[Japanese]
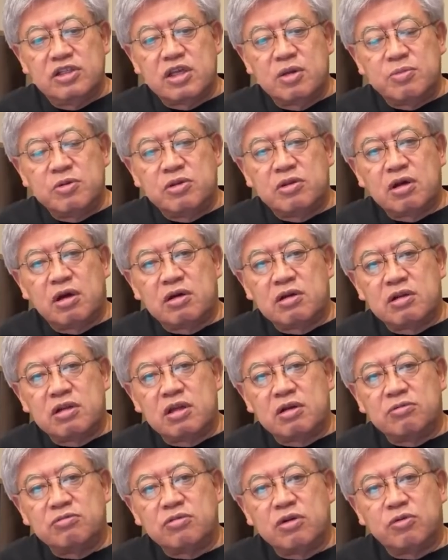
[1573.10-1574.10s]
せびった金
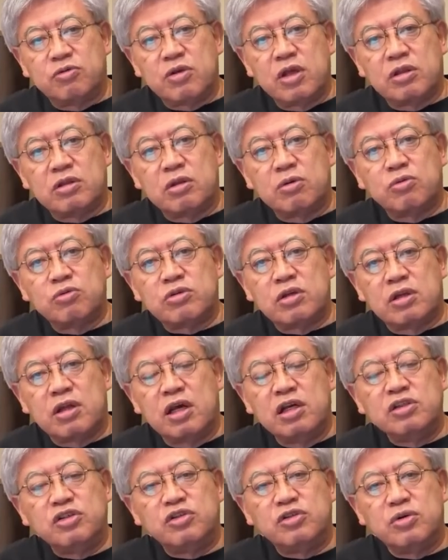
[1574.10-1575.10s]
でこんなことやってることじゃ
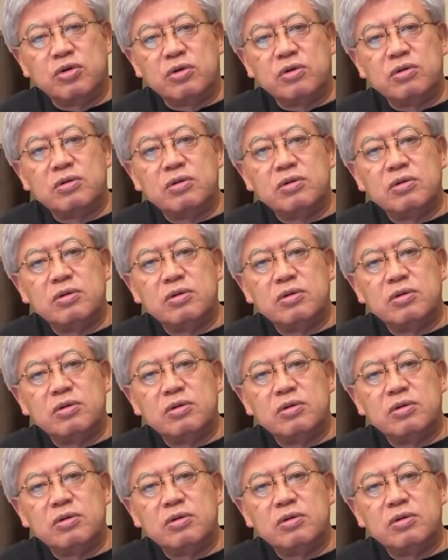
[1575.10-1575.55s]
ないでしょ。